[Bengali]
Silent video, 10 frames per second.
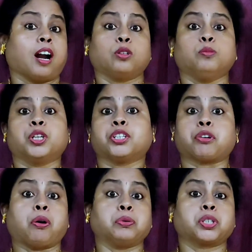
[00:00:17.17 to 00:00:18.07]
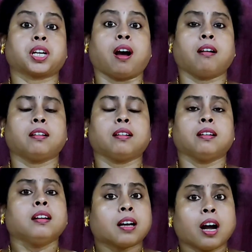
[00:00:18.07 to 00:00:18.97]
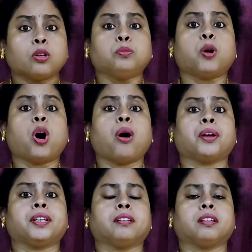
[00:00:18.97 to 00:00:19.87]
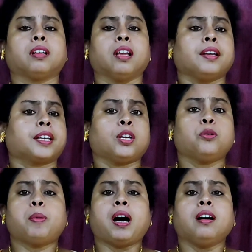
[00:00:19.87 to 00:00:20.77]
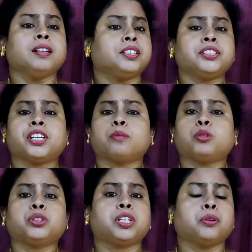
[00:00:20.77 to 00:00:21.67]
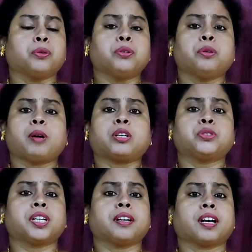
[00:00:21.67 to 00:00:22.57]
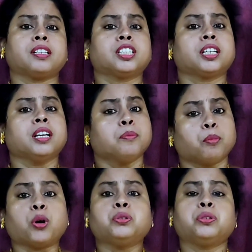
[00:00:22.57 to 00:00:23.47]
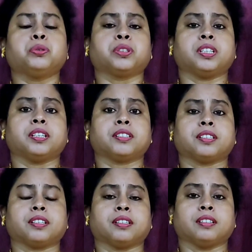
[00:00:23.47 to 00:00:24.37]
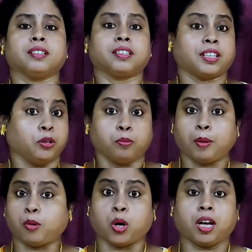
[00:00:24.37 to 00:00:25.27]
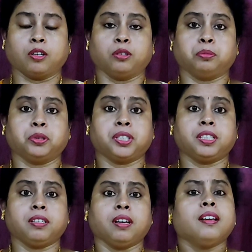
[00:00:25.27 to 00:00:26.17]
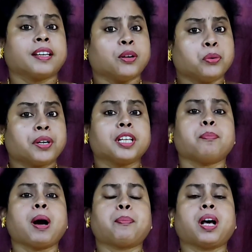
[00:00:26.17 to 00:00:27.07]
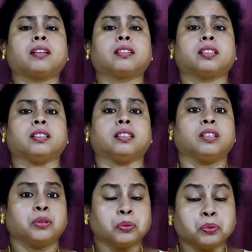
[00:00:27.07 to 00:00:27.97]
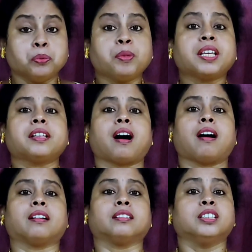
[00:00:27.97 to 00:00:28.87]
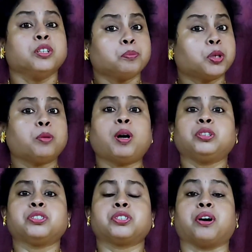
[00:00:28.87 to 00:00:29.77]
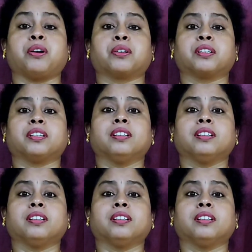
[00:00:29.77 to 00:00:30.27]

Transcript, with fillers: কারো মনে সংস্কার কারো ভয় কেউ বা নিজের বুদ্ধি অন্য মানুষের কাছে বন্ধক দিয়েছে কেউ বা পরান্নভোজী কেউ কৃপা প্রার্থী উমেদার প্রবঞ্চক